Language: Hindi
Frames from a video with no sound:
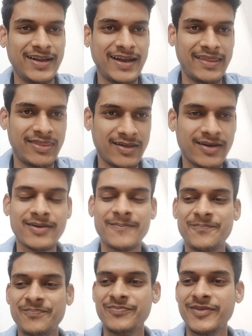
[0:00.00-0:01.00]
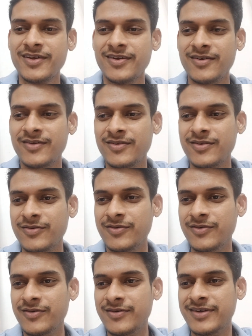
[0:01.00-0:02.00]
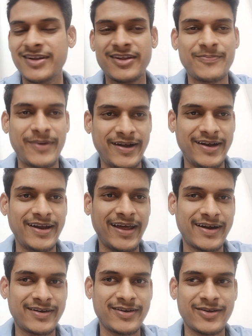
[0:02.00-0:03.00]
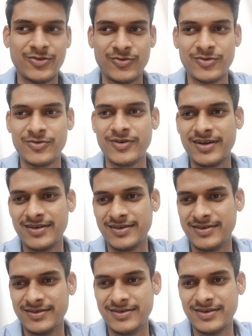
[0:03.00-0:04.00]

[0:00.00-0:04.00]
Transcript: है द फ्री लेंसर तो नीरज पांडे डायरेक्टर है तो वो थोड़ा